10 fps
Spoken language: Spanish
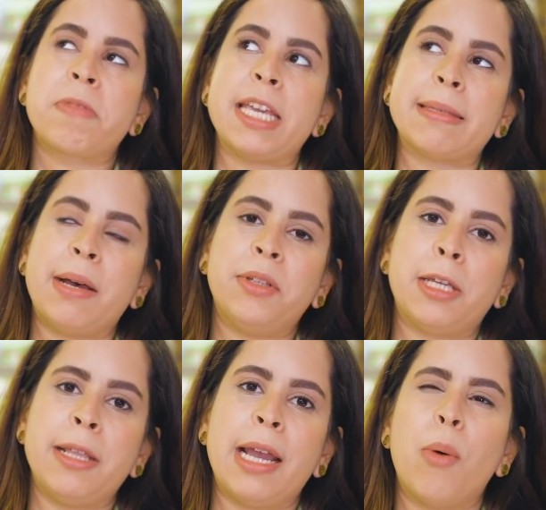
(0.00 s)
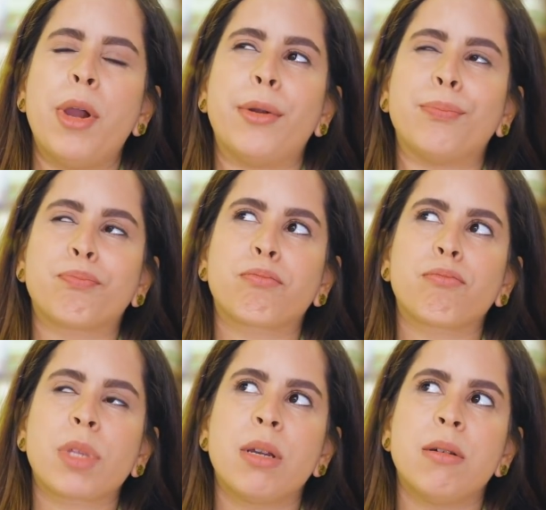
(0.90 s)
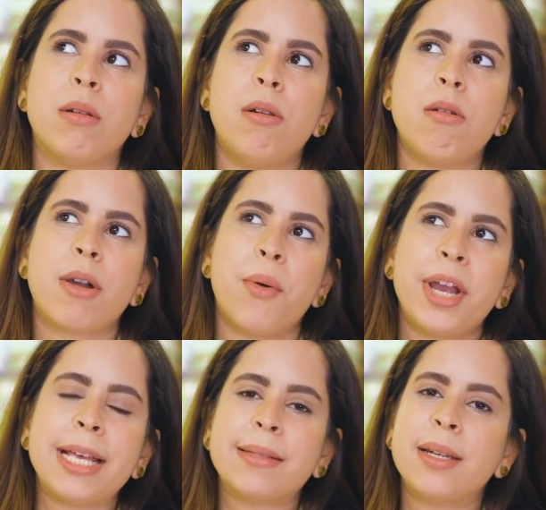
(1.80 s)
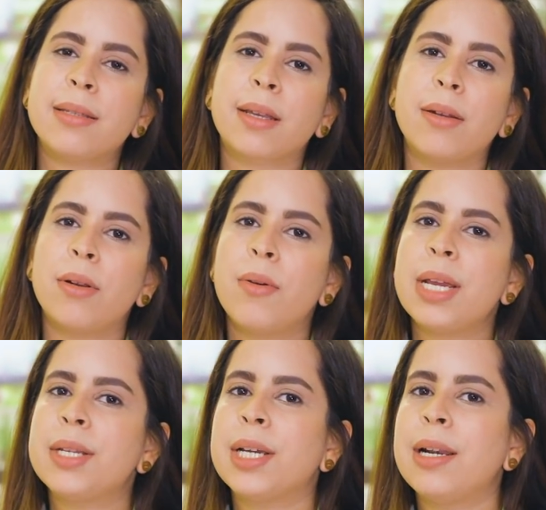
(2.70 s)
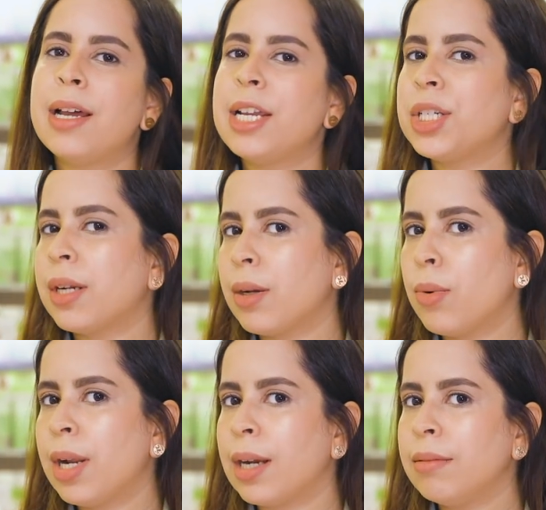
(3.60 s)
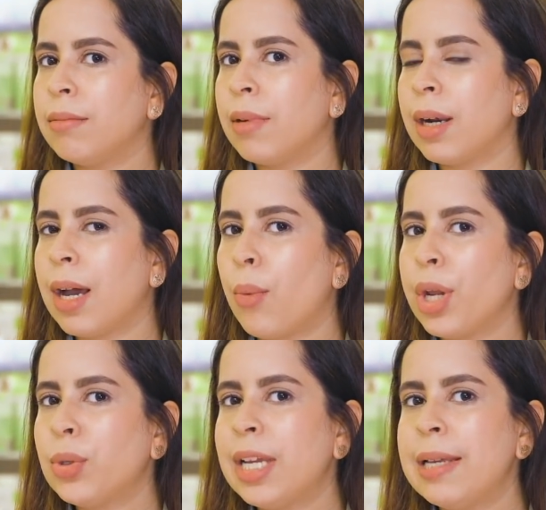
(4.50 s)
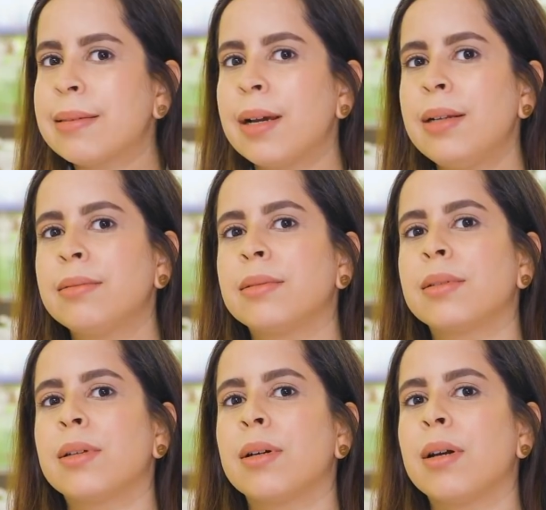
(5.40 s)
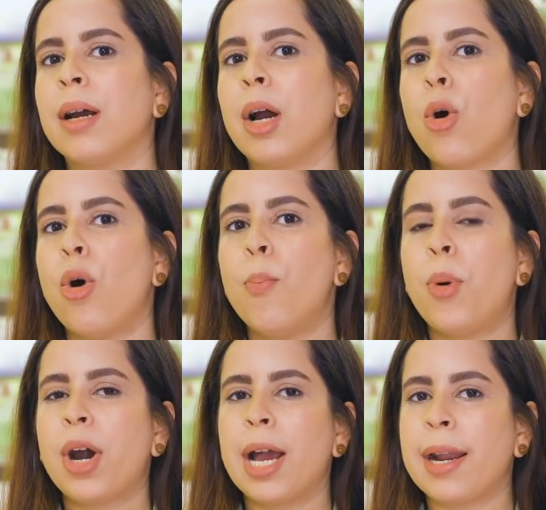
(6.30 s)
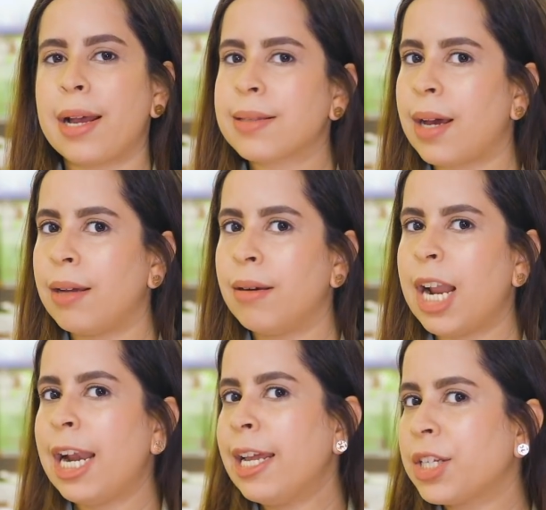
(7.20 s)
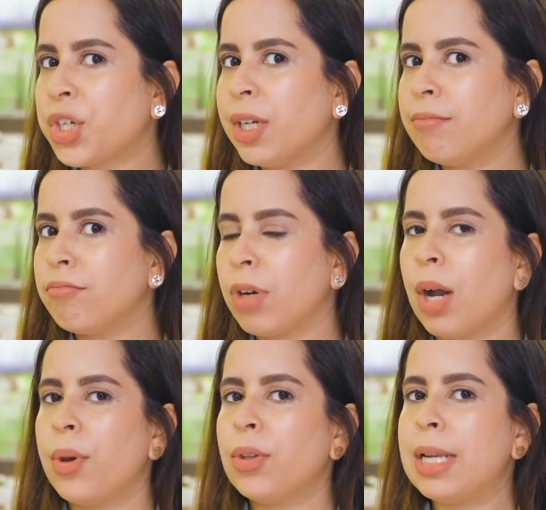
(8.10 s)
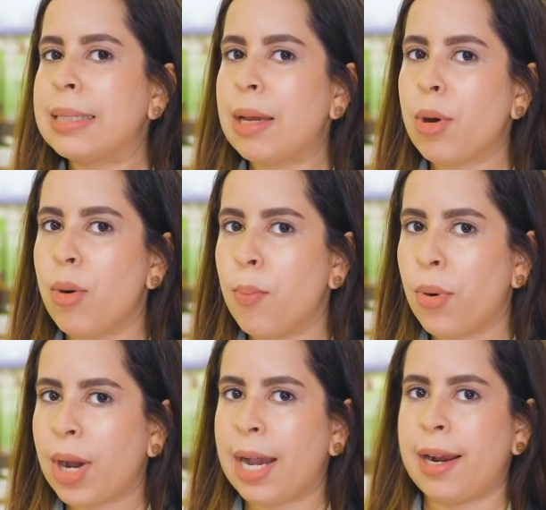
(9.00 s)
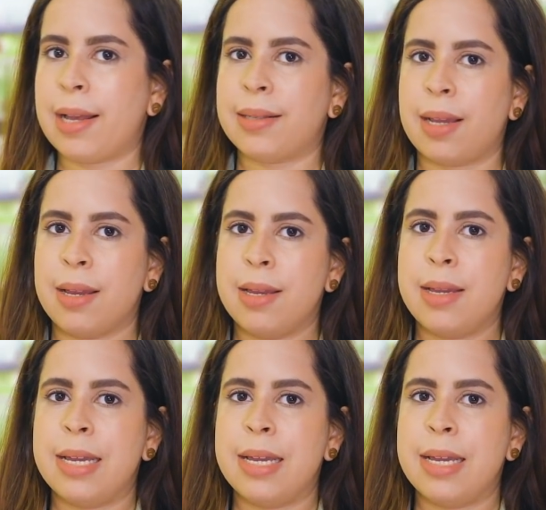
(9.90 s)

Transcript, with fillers: Quizás usted diga, bueno, lo que voy a hacer es que no le voy a echar la leche regular, la voy a utilizar con poca grasa. La leche la voy a utilizar con poca grasa.